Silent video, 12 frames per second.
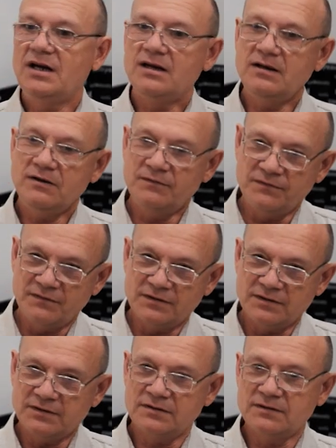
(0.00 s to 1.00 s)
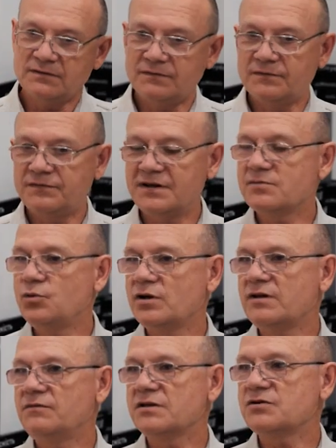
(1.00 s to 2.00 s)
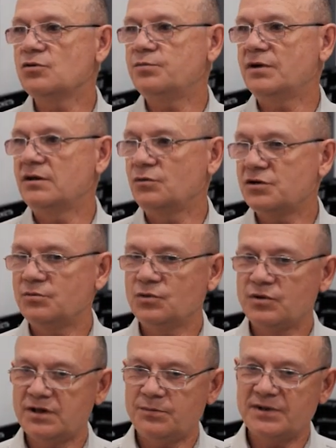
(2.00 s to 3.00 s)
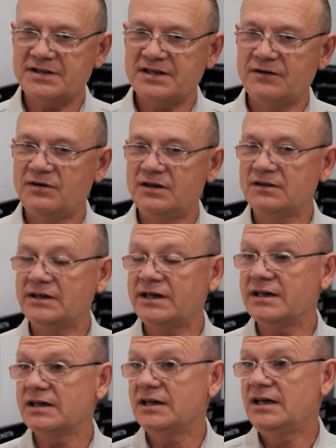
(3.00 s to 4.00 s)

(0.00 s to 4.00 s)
и в э, Фейсбуке выступал, очень многие поставили лайк.